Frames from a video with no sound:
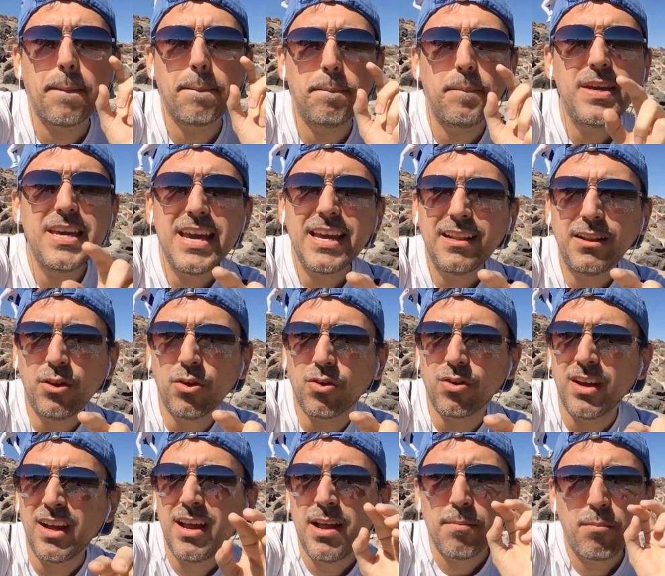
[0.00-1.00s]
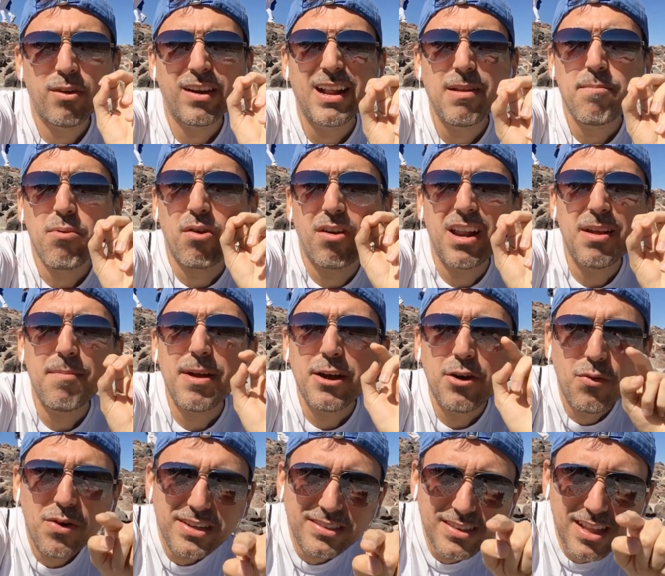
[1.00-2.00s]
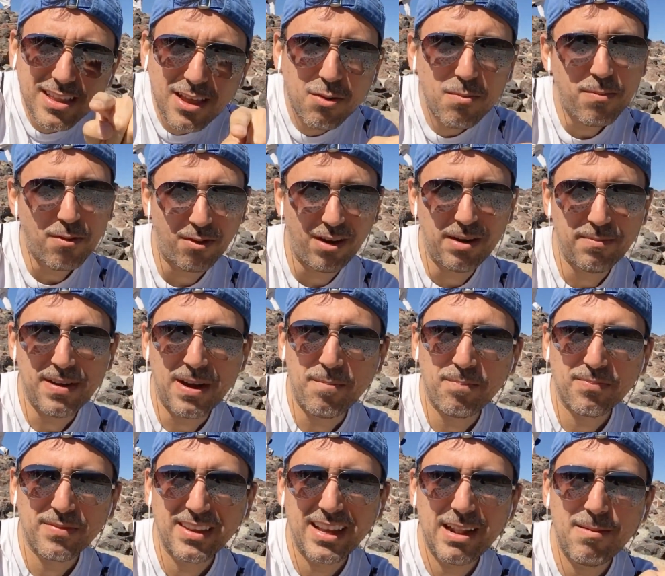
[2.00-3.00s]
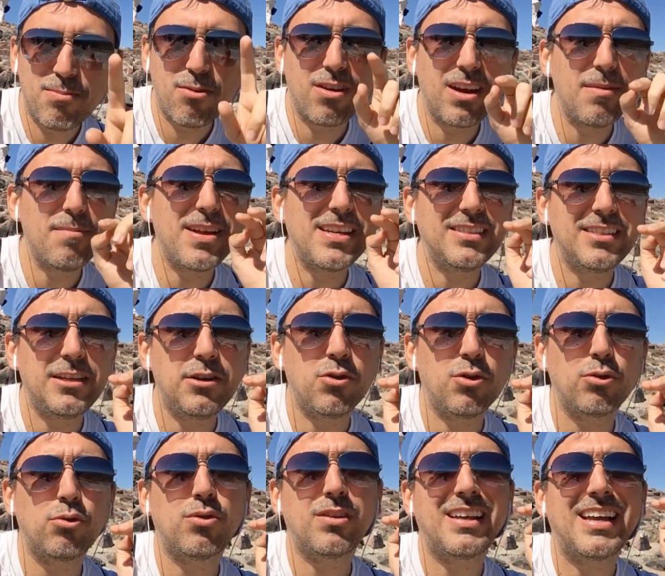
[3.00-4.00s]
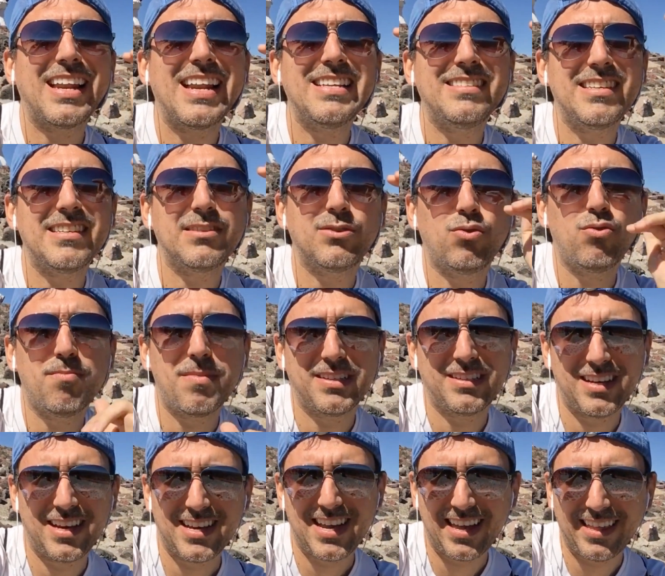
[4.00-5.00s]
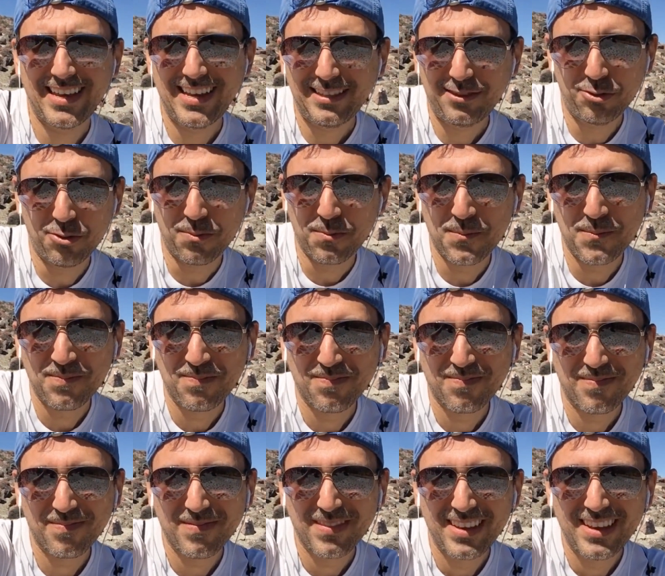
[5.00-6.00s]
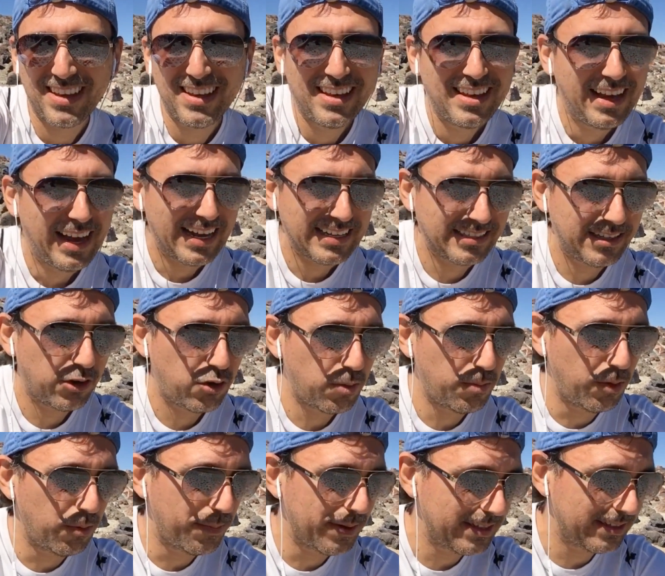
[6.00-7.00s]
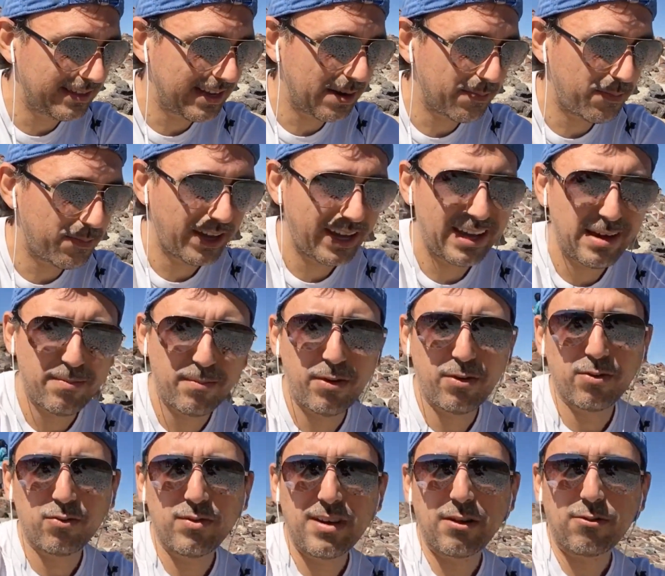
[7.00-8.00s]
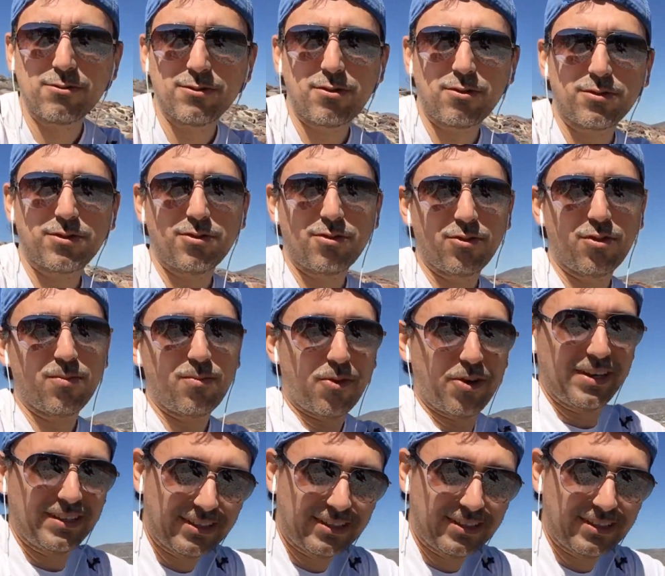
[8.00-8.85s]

viendo. Porque el problema no es tener un problema, el problema es si no creces tú más allá de eso. Así como pensar, por ejemplo, una construcción como